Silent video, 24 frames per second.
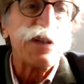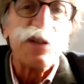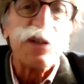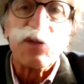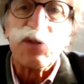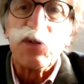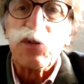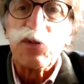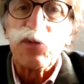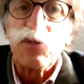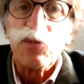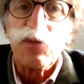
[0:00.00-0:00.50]
qui
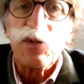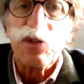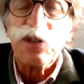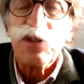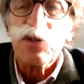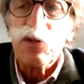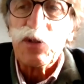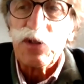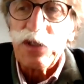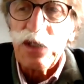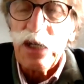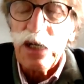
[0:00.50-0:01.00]
se
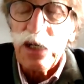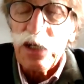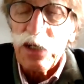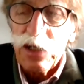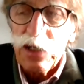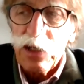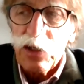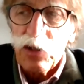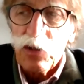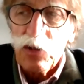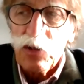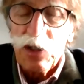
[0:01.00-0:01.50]
soucient de cela
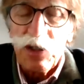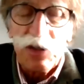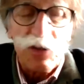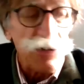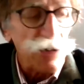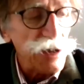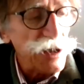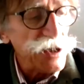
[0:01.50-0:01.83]
et, et, que les